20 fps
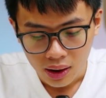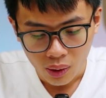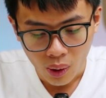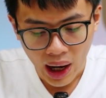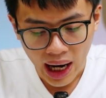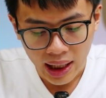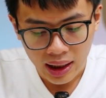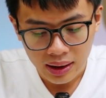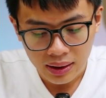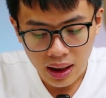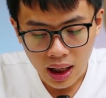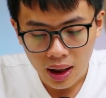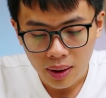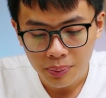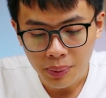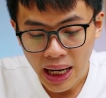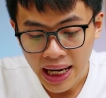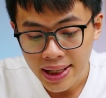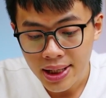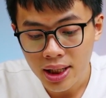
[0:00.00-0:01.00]
khoảng
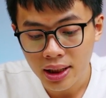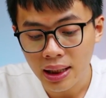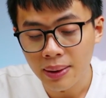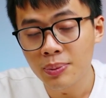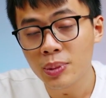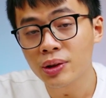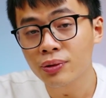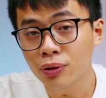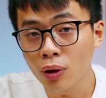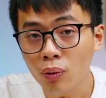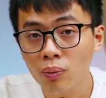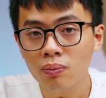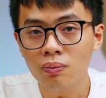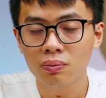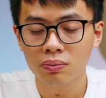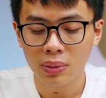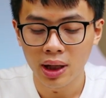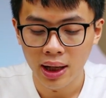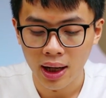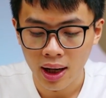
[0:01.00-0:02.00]
bảy giờ năm mươi phút
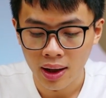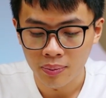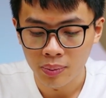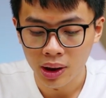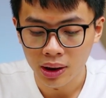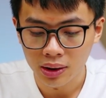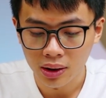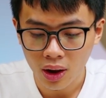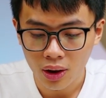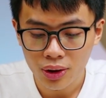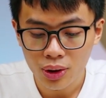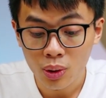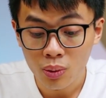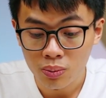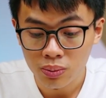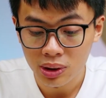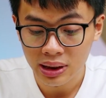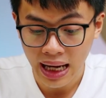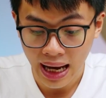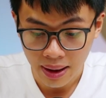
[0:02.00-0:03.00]
mà mình có
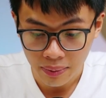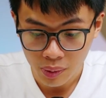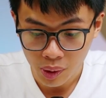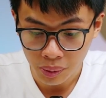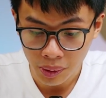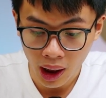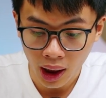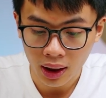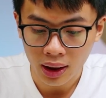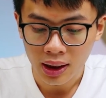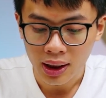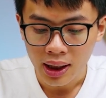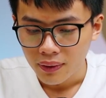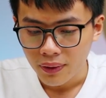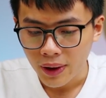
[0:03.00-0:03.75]
dùng sạc một lần.